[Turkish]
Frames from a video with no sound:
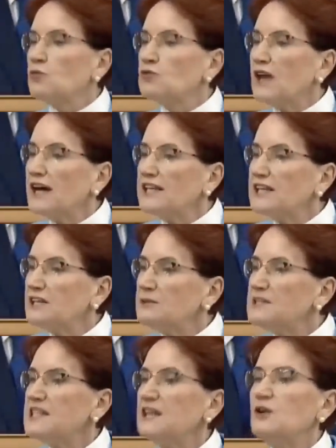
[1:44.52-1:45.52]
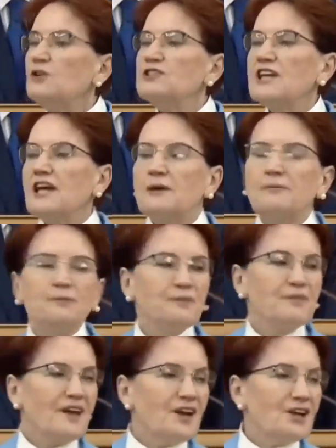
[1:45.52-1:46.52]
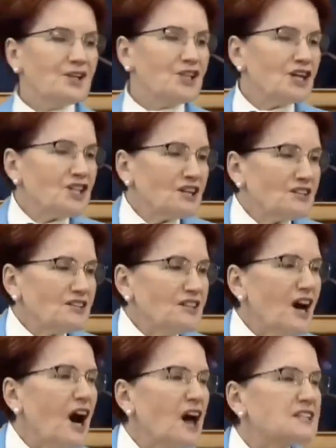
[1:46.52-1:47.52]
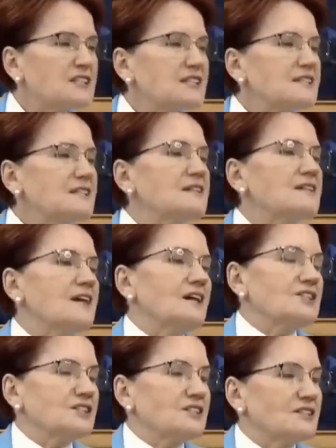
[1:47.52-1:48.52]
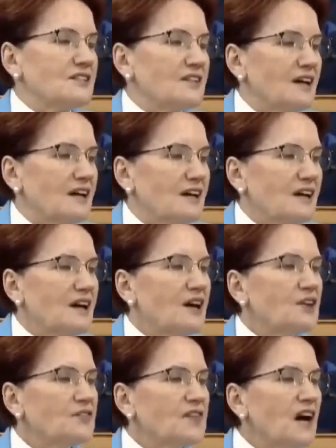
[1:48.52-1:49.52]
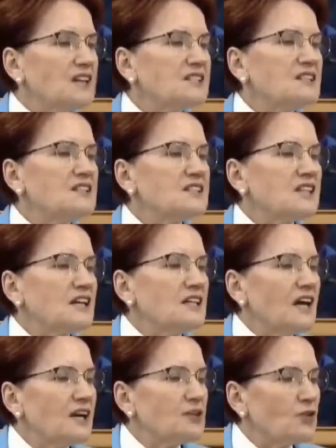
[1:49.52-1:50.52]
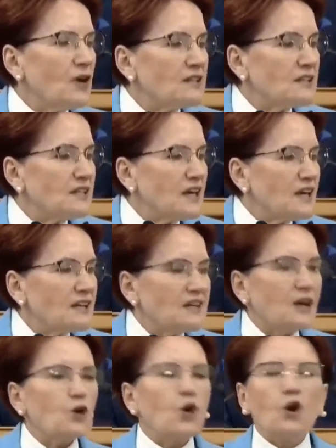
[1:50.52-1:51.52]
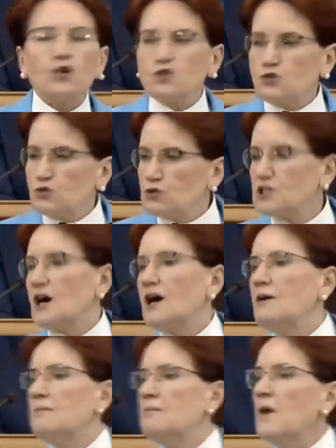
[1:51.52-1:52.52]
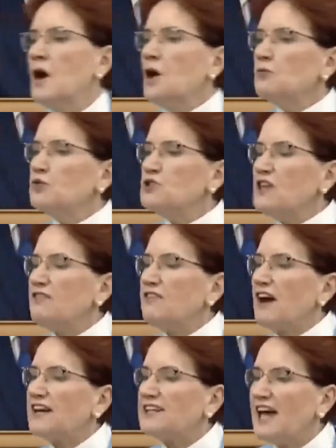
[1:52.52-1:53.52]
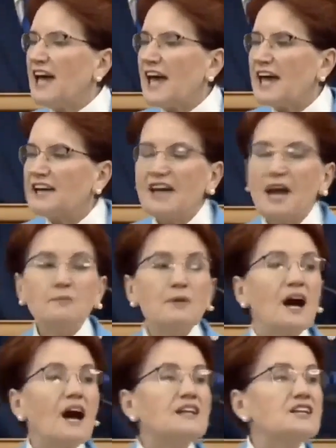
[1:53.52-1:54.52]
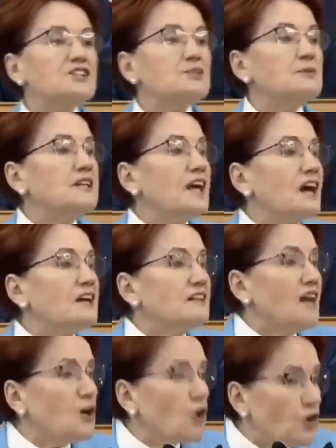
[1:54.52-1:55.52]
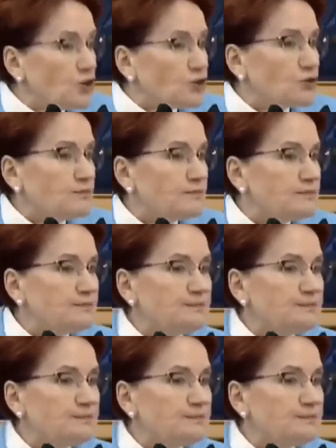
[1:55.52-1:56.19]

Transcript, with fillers: Bundan 20 sene önce yaşadığı haksızlık karşısında nasıl Sayın Erdoğan'ın yanına koştuysam bu sefer de Ekrem kardeşimin yanına koştum.